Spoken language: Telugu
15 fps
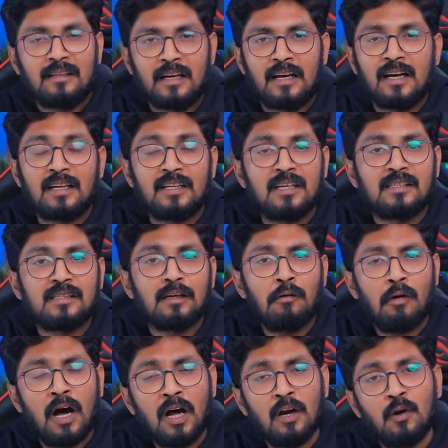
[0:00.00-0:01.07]
తయారు చేస్తాడు
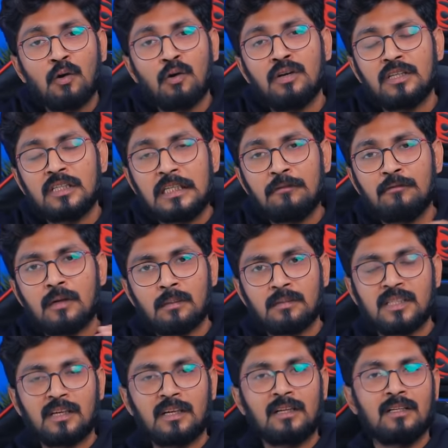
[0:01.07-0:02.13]
ఆ లోగోని స్టీవ్ జాబ్స్
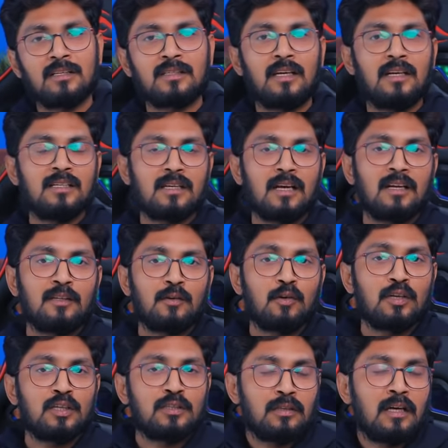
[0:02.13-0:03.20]
దగ్గర తీసుకెళ్ళి సార్ ఇది
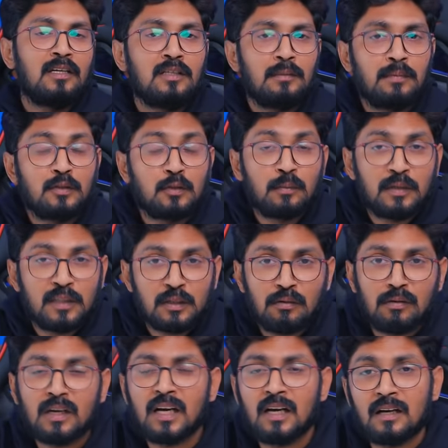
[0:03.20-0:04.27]
కూడా అని చెప్పి
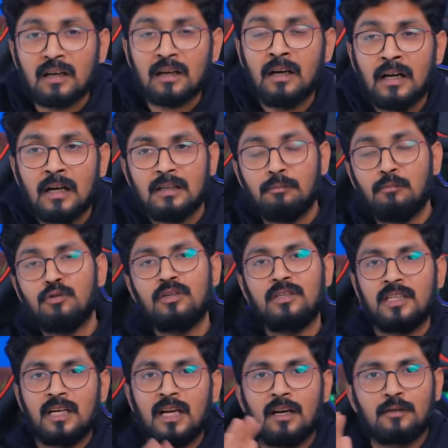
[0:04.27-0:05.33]
చూపించకుండా ముందు
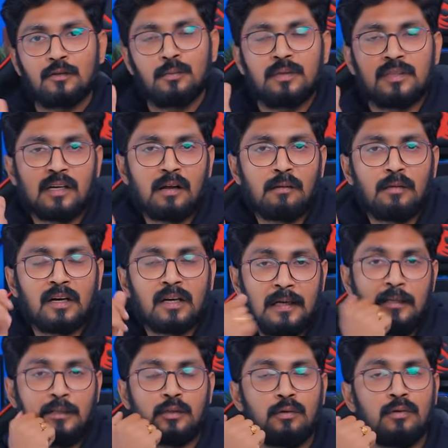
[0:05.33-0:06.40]
జనాలకు చూపిస్తాడు అనమాట
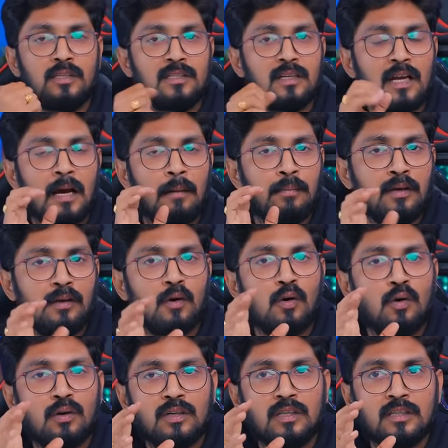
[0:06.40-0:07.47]
సో అసలు యాపిల్
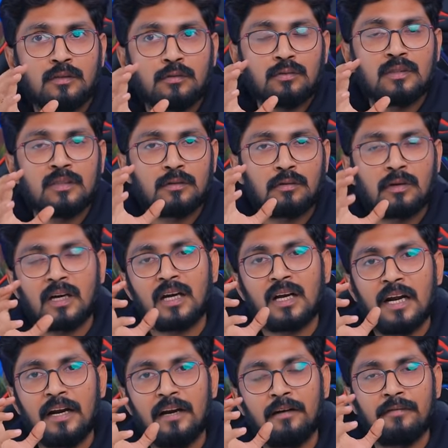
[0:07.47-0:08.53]
లోగో ఇది చూసి చూడగానే
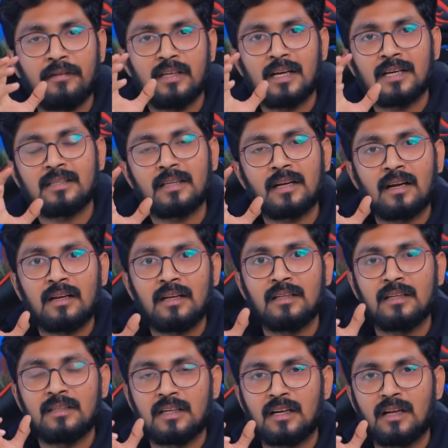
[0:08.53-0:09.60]
ఐడెంటిఫై చేస్తారా
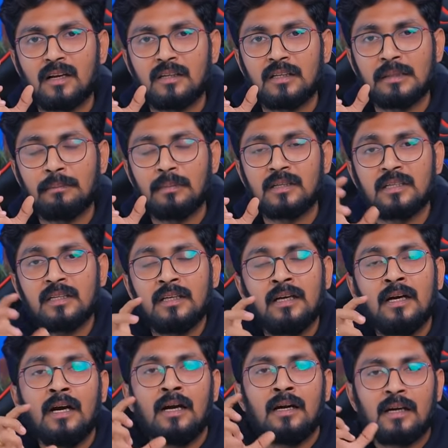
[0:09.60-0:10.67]
లేదా జనాలు అని చెప్పేసి
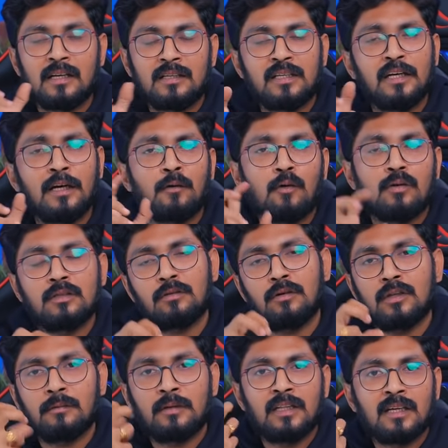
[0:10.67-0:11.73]
టెస్ట్ చేయడం కోసం
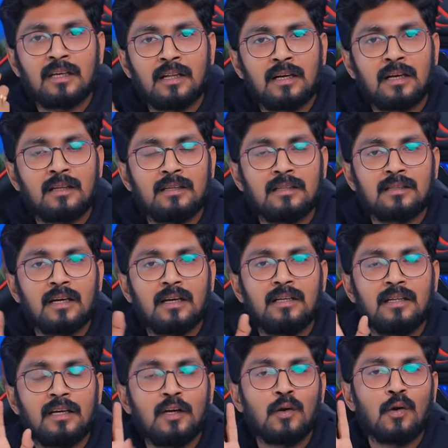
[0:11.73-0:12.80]
కొంతమంది దగ్గర తీసుకెళ్ళి
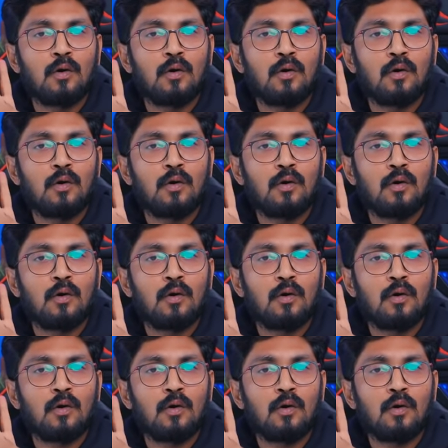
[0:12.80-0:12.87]
దేని